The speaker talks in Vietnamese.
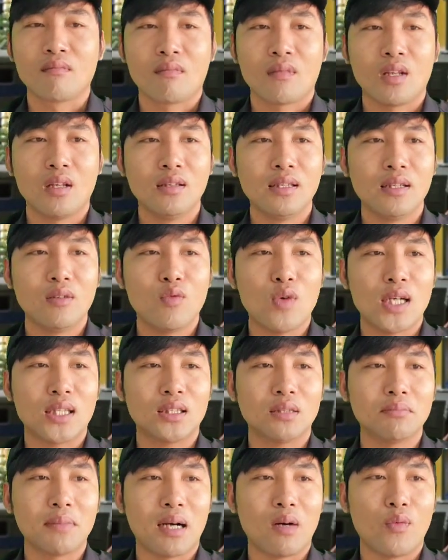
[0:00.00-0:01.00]
nó liên quan
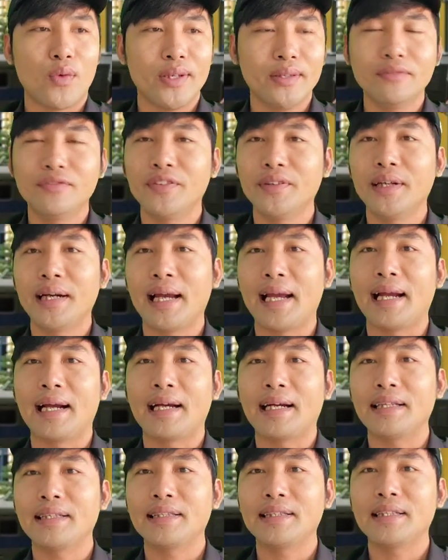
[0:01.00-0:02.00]
đến bà Nguyễn Phương
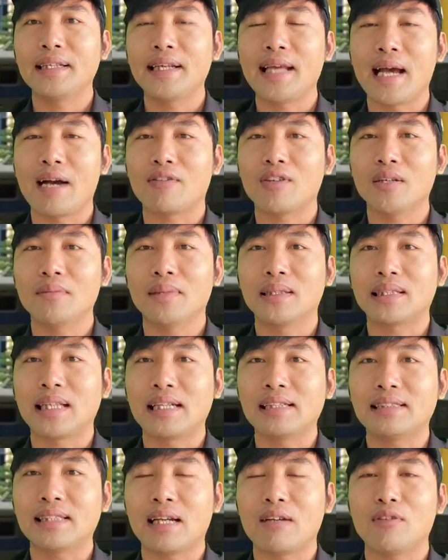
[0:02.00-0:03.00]
Hằng hay như thế nào đó mà
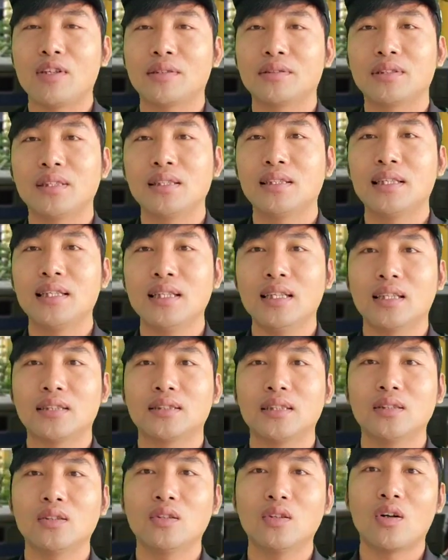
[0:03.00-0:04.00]
tại sao luật sư khiến
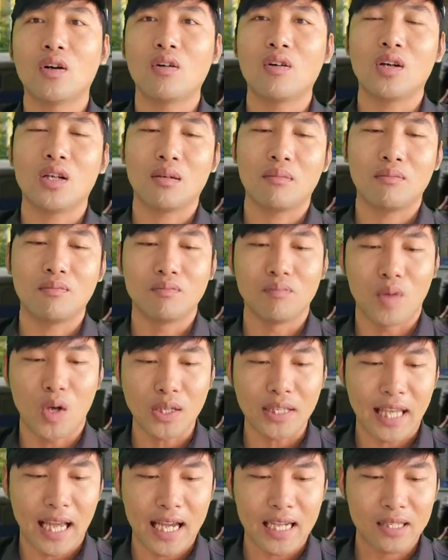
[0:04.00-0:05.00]
luật sư của cô gọi là
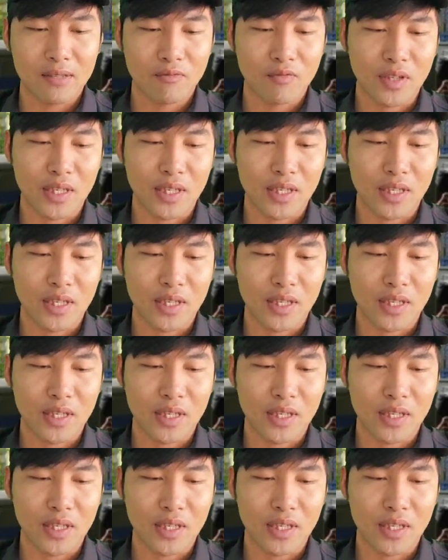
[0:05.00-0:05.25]
bỏ chạy